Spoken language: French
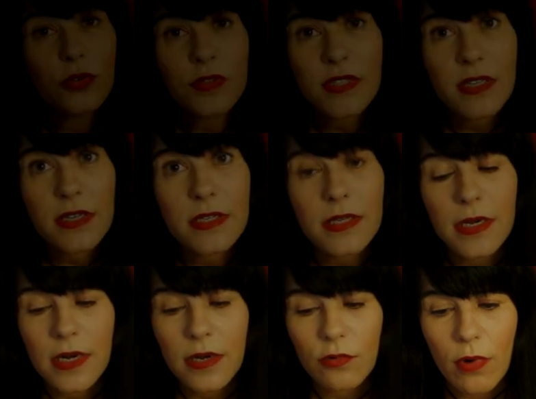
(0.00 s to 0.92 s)
ne sais
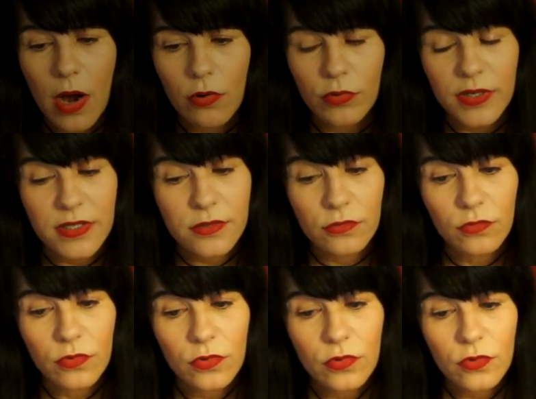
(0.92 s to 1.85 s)
si les lois ont
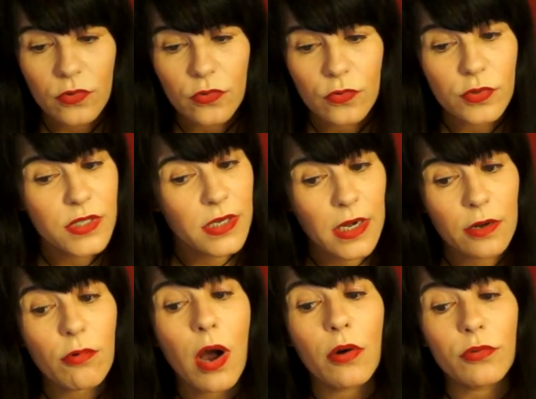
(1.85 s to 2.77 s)
raison ou si
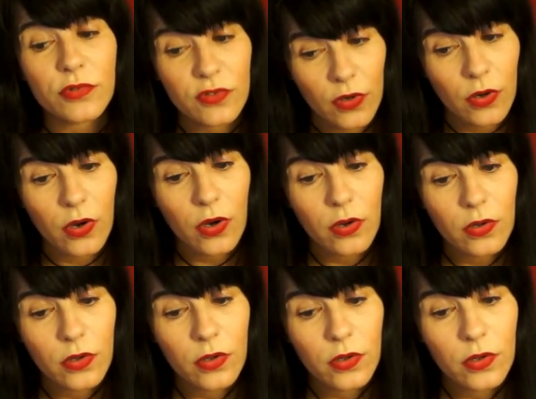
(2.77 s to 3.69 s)
les lois ont tort.
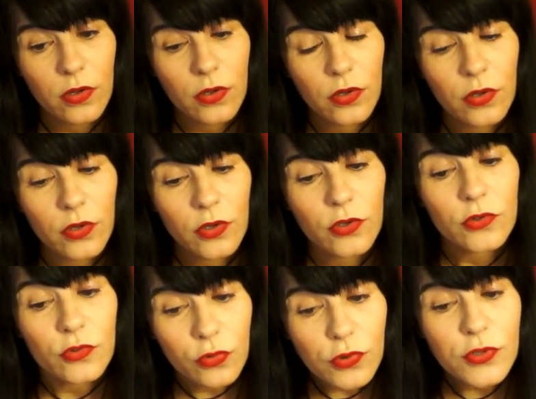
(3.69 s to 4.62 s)

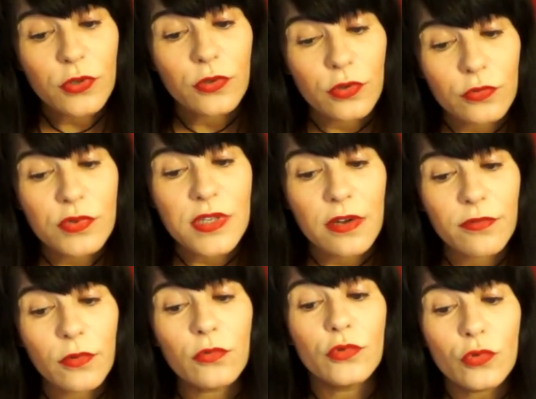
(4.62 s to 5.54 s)
Tout ce que nous
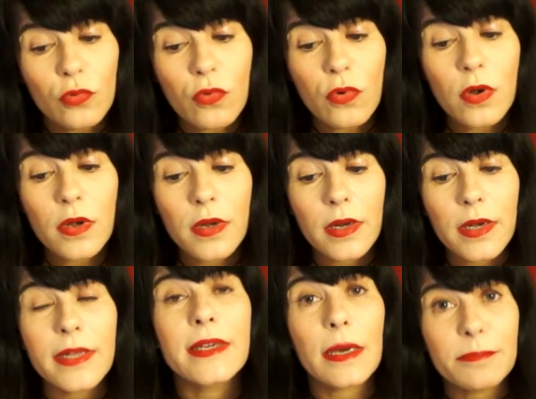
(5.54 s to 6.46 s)
savons, nous,
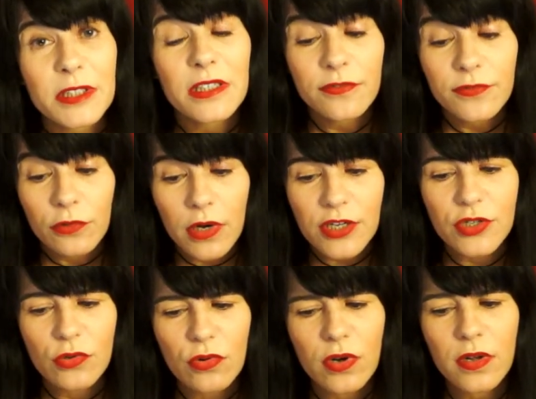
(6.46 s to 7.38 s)
les captifs de la
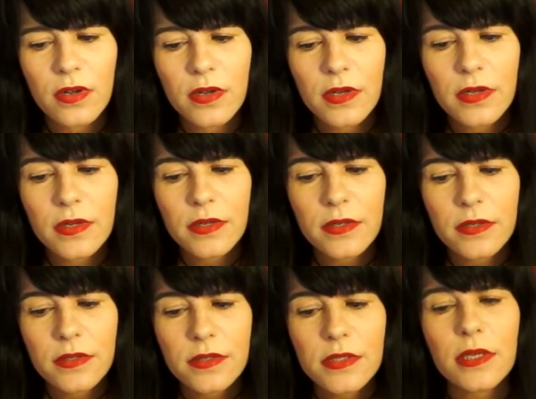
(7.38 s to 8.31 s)
geôle,
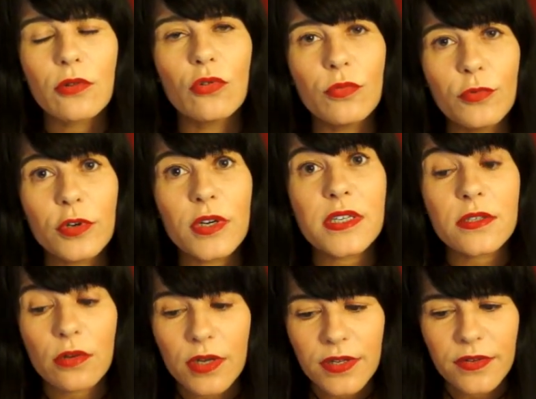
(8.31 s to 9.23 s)
c'est que le mur est
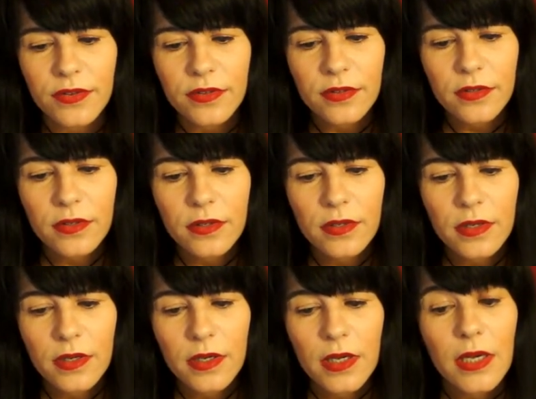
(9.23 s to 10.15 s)
solide,
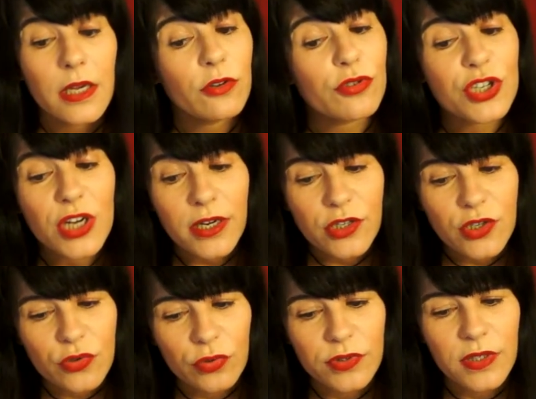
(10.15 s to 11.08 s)
et que chaque
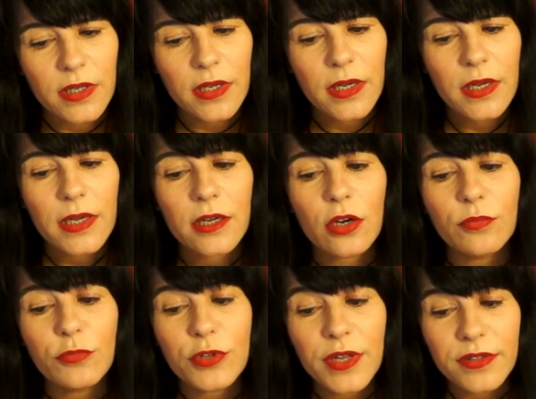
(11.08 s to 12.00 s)
journée est
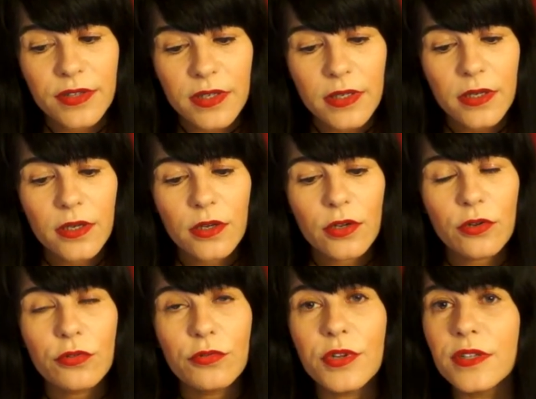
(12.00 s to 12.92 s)
comme une année,
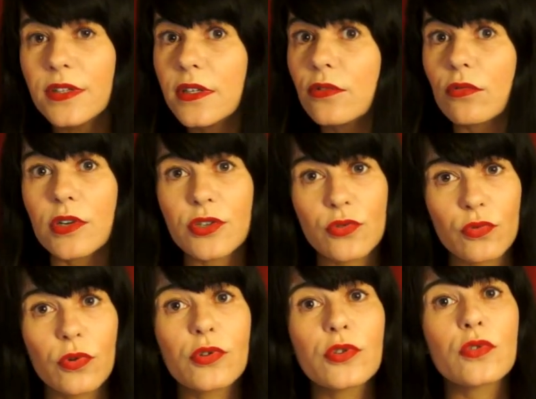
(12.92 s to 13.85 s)
une année dont les
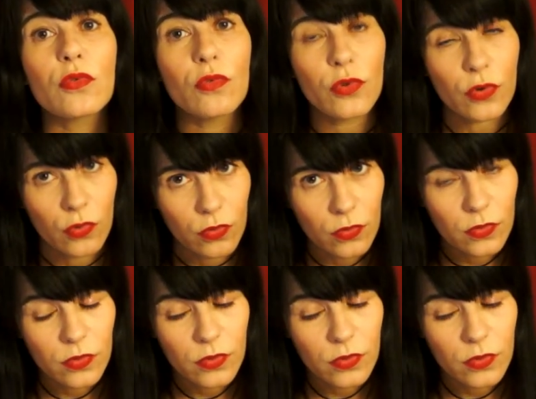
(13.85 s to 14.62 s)
jours sont longs.